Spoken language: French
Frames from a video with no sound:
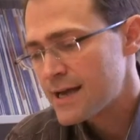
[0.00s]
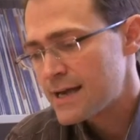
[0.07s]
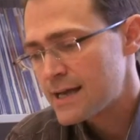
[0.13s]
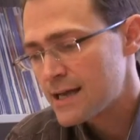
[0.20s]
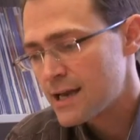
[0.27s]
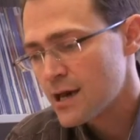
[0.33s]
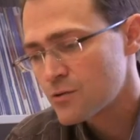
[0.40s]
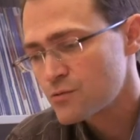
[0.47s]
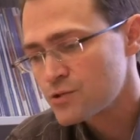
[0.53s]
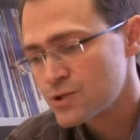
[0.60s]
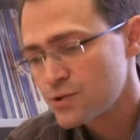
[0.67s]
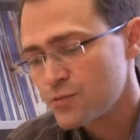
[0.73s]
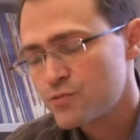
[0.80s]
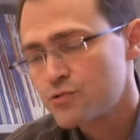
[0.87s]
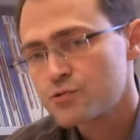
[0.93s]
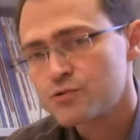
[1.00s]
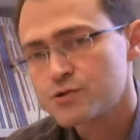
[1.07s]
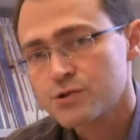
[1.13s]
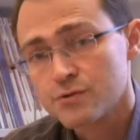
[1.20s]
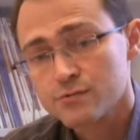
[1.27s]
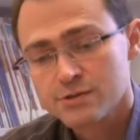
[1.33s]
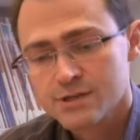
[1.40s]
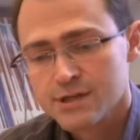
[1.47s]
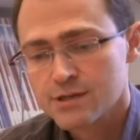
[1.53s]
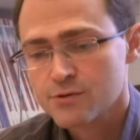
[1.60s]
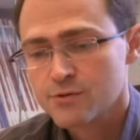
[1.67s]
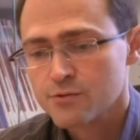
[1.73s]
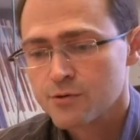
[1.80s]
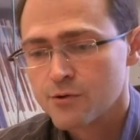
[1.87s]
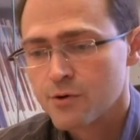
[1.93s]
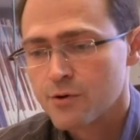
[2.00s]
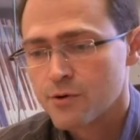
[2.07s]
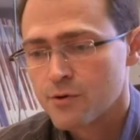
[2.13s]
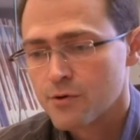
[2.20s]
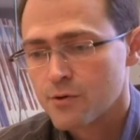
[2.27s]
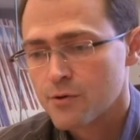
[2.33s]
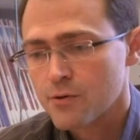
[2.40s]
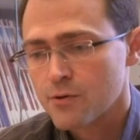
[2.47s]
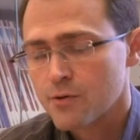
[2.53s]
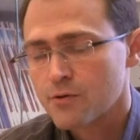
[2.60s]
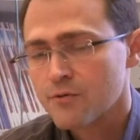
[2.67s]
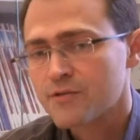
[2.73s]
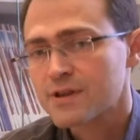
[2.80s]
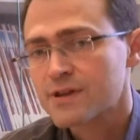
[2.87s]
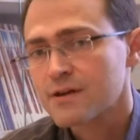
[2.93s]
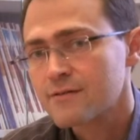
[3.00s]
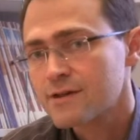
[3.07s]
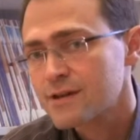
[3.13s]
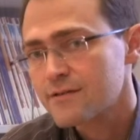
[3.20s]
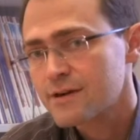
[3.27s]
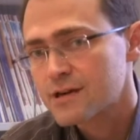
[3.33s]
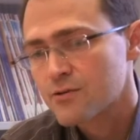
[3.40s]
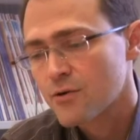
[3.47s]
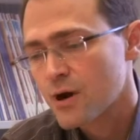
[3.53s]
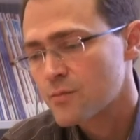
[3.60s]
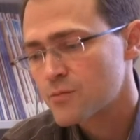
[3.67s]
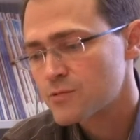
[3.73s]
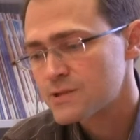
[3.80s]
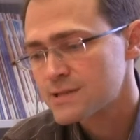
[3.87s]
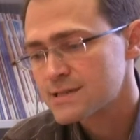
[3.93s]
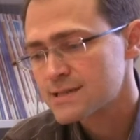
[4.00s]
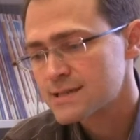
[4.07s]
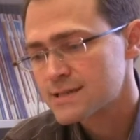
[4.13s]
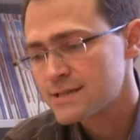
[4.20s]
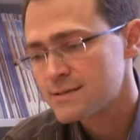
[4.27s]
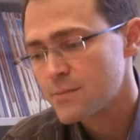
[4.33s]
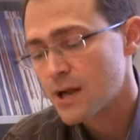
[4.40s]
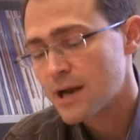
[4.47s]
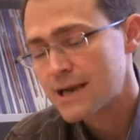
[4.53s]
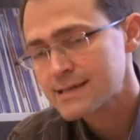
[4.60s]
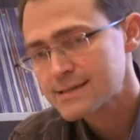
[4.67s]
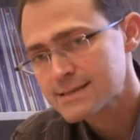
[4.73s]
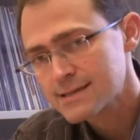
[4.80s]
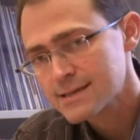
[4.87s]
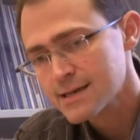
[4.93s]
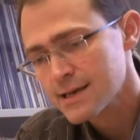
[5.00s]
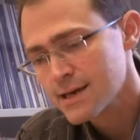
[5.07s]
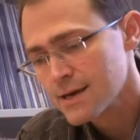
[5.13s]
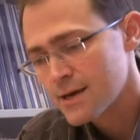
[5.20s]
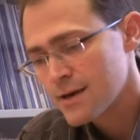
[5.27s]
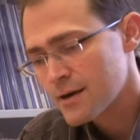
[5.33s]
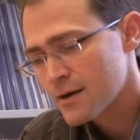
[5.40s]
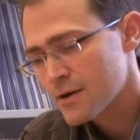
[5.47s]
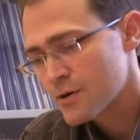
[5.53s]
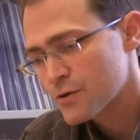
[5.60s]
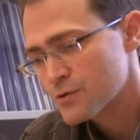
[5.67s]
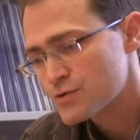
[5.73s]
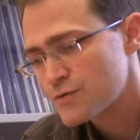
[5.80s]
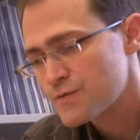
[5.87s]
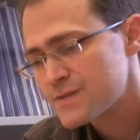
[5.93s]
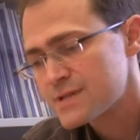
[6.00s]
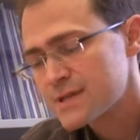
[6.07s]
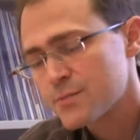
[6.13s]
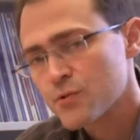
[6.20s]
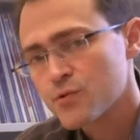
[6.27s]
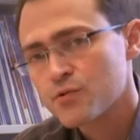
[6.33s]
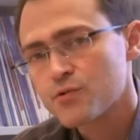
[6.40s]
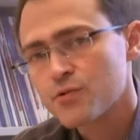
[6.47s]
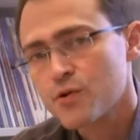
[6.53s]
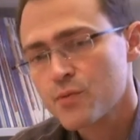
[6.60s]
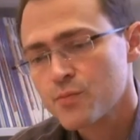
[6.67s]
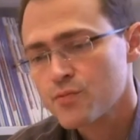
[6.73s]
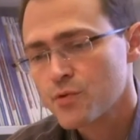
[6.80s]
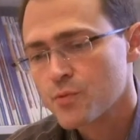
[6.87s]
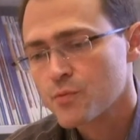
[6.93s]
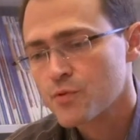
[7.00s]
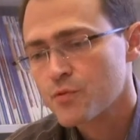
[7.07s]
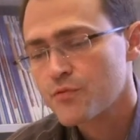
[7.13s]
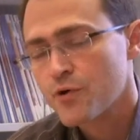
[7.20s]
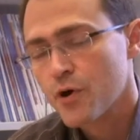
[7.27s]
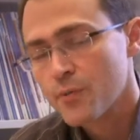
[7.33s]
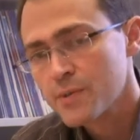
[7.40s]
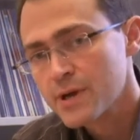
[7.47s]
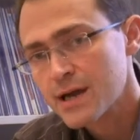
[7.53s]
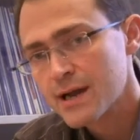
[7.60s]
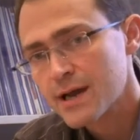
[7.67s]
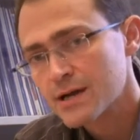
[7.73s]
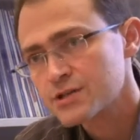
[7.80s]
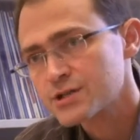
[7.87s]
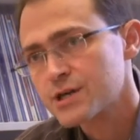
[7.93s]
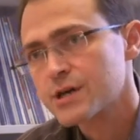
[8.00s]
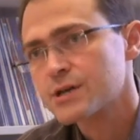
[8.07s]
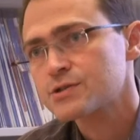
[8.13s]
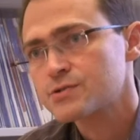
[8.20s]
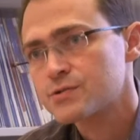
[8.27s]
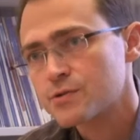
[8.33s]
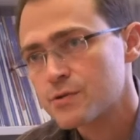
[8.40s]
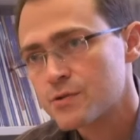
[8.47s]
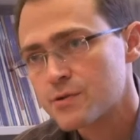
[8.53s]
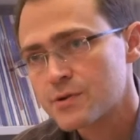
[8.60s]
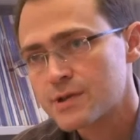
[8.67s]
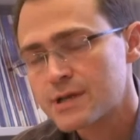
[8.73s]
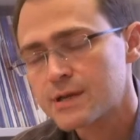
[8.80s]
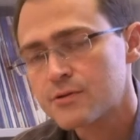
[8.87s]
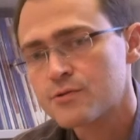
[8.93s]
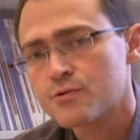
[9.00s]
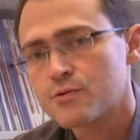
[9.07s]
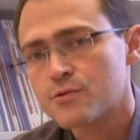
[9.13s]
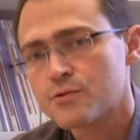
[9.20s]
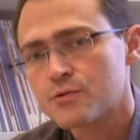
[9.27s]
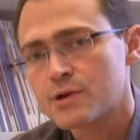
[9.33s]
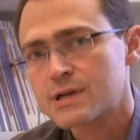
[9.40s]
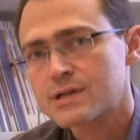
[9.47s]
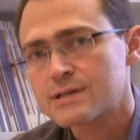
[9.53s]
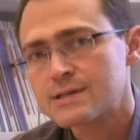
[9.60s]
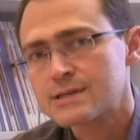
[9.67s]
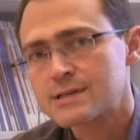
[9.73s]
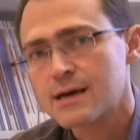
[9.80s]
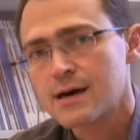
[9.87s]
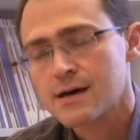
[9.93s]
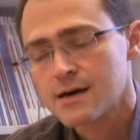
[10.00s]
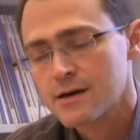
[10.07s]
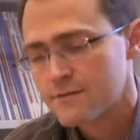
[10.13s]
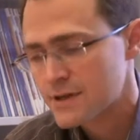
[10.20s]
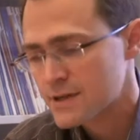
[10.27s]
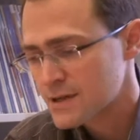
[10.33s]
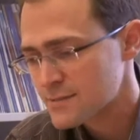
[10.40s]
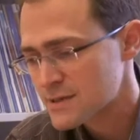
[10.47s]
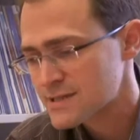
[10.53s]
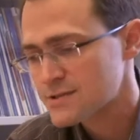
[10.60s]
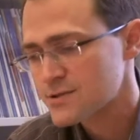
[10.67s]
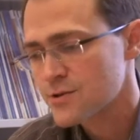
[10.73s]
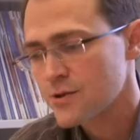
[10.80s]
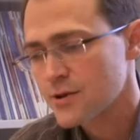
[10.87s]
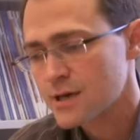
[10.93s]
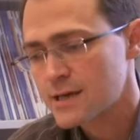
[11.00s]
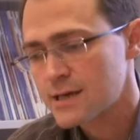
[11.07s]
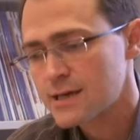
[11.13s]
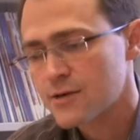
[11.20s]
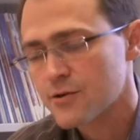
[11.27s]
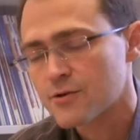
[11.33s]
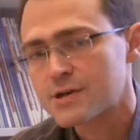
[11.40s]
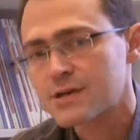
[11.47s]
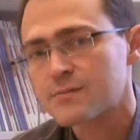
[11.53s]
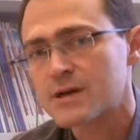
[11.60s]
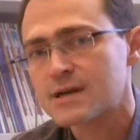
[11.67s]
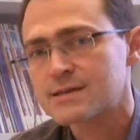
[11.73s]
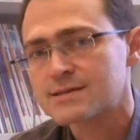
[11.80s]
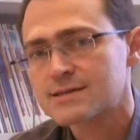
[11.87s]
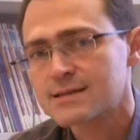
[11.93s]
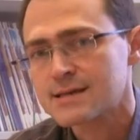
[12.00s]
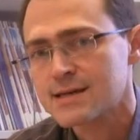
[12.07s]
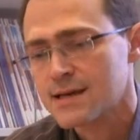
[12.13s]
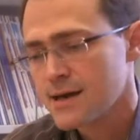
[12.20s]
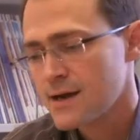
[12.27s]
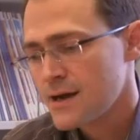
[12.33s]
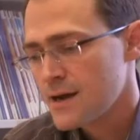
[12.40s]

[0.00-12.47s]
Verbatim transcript: Et là où j'ai eu beaucoup de sens, c'est que euh, le fait de travailler avec Yoram Bounik, c'est qu'il m'a laissé euh, suffisamment de temps pour me former à la recherche euh, dès le, le clinica avec un master et qui m'a laissé